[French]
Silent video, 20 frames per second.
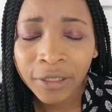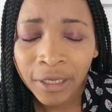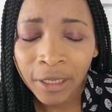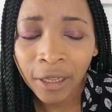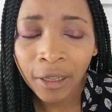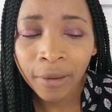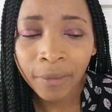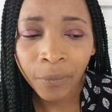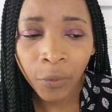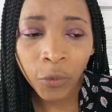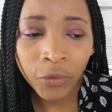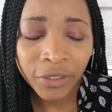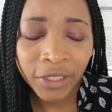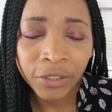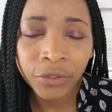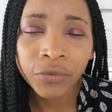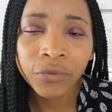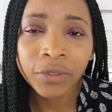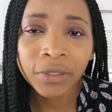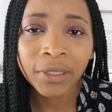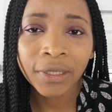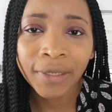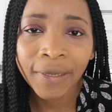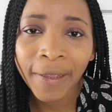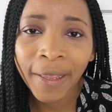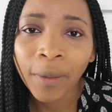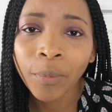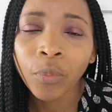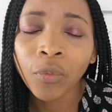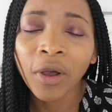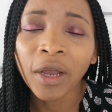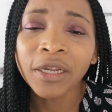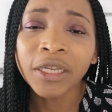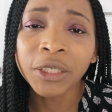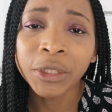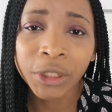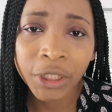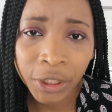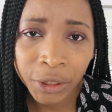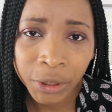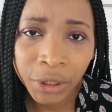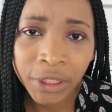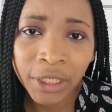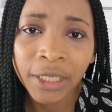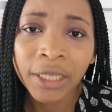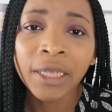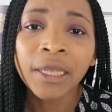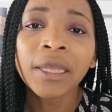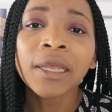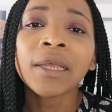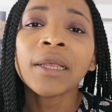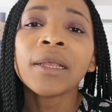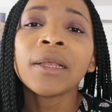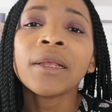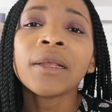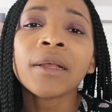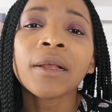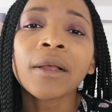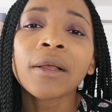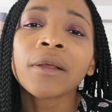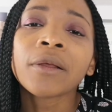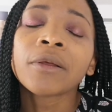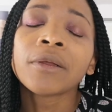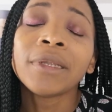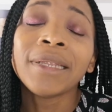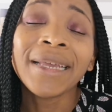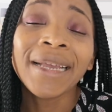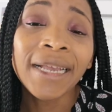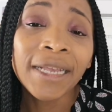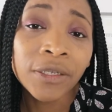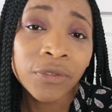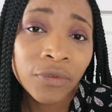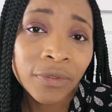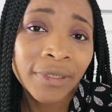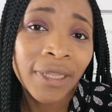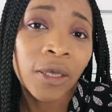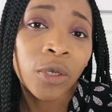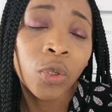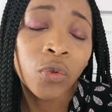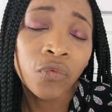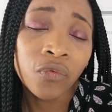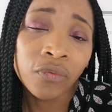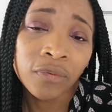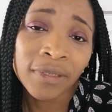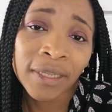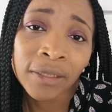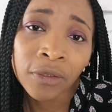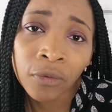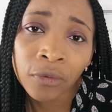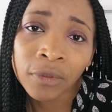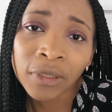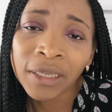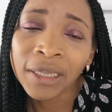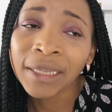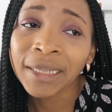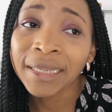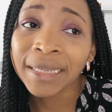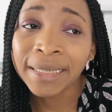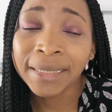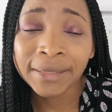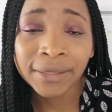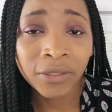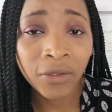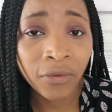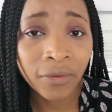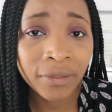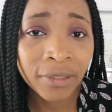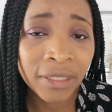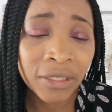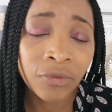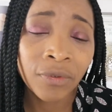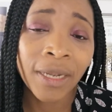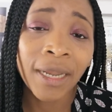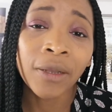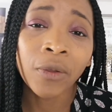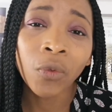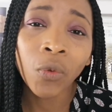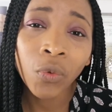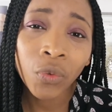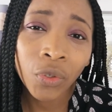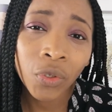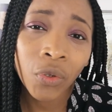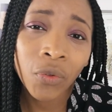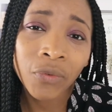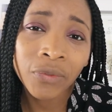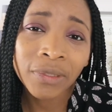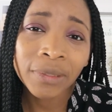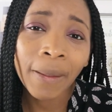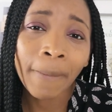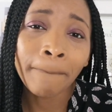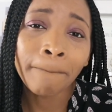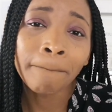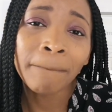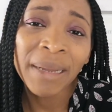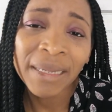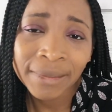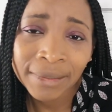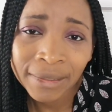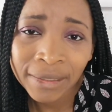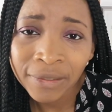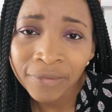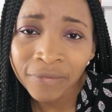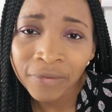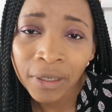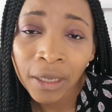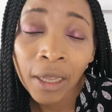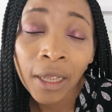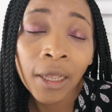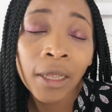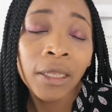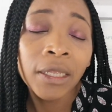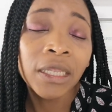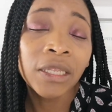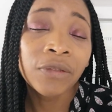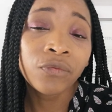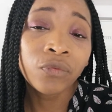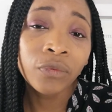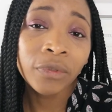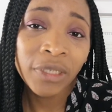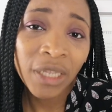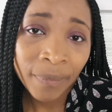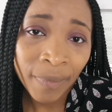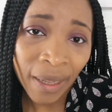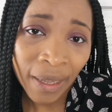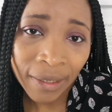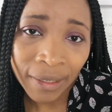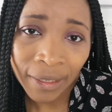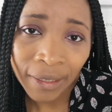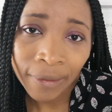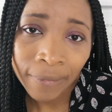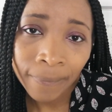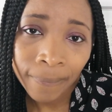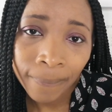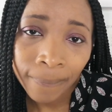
un processus clair pour aller chercher euh, les résultats que vous attendez et sortir de la concurrence massive et vous démarquer,